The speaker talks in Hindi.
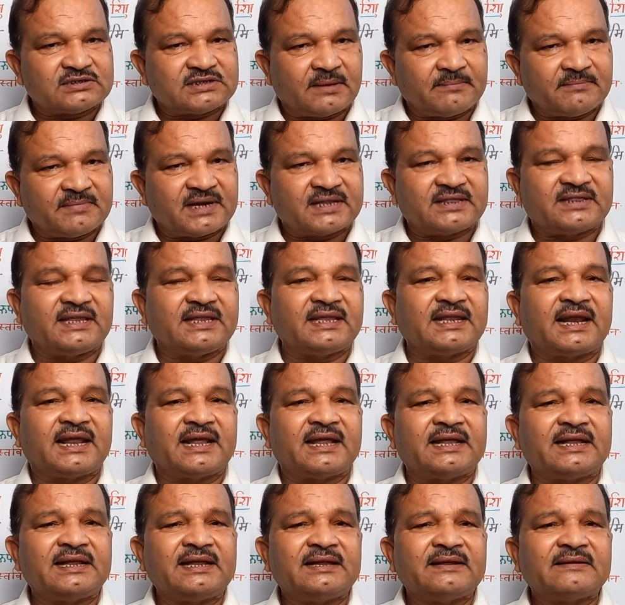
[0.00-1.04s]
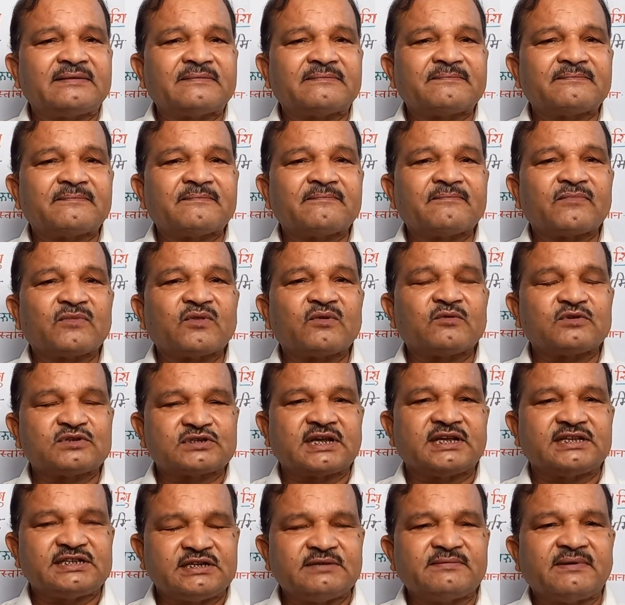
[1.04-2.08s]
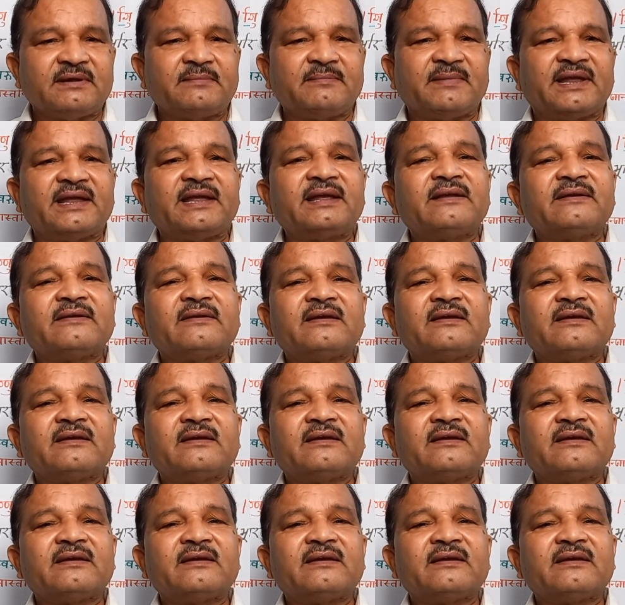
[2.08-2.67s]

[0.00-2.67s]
समृद्धि रहे उसके जीवन में